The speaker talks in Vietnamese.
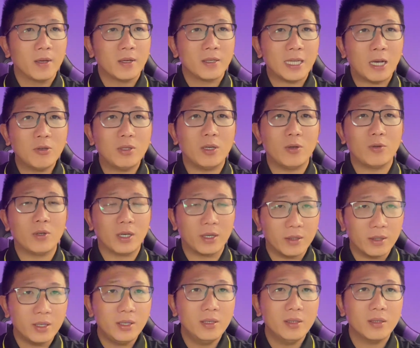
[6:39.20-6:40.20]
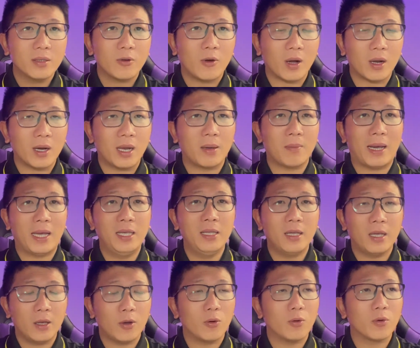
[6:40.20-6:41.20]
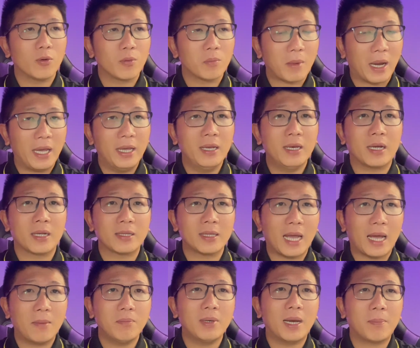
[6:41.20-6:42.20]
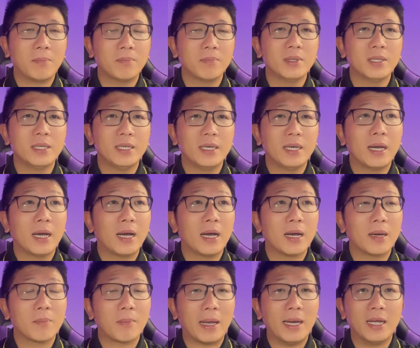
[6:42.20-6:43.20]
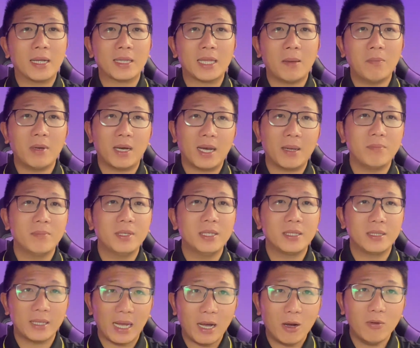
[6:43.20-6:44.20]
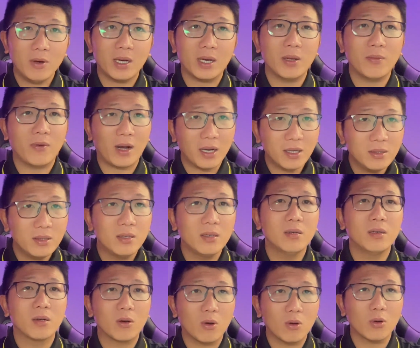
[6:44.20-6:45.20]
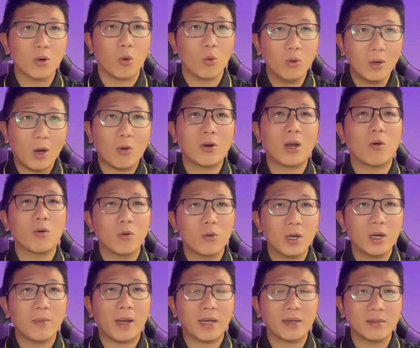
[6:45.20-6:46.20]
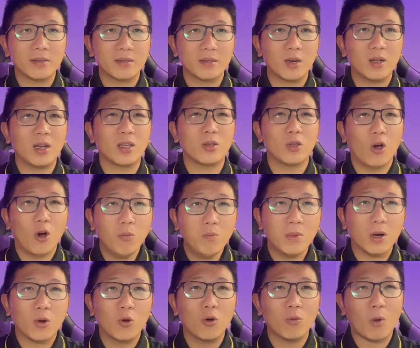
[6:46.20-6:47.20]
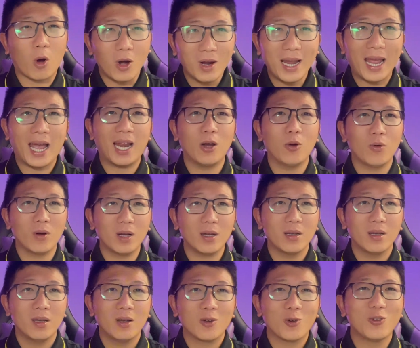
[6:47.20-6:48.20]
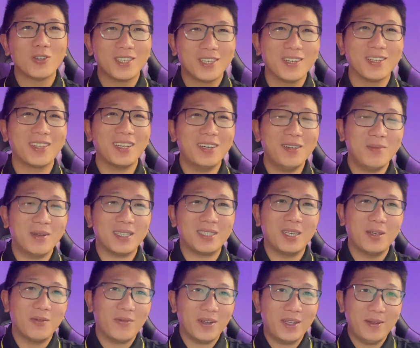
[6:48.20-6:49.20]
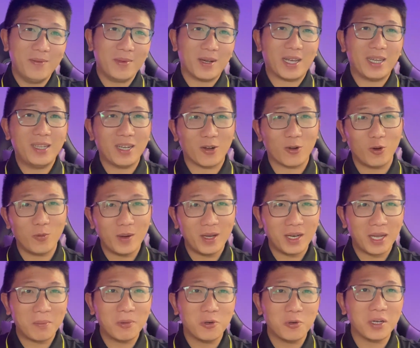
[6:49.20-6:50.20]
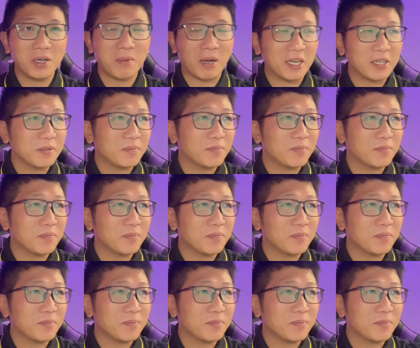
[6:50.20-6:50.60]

6 triệu rưỡi hoặc là 7 triệu 7 lần 8 50 7 lần 8 là 56 là nó vẫn chưa có đủ đâu đâu luôn các bạn nó là vốn mà khuôn bỏ ra luôn á khuôn chưa tính là chi phí và kỹ thuật của mấy anh em luôn các bạn